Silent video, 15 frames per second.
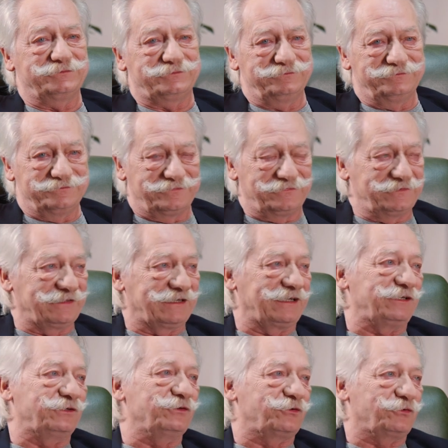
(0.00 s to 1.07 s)
äh,
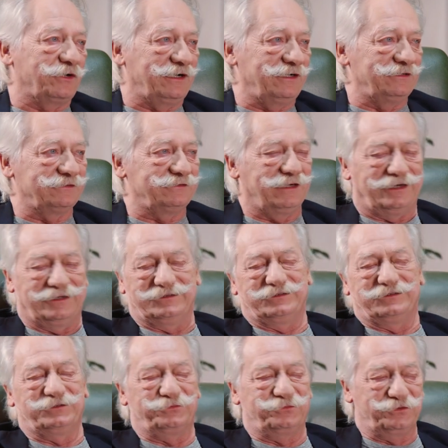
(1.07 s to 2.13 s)
Reden zu halten. Ah,
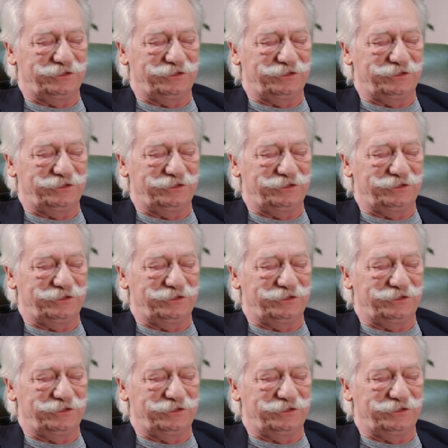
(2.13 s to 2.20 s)
das ist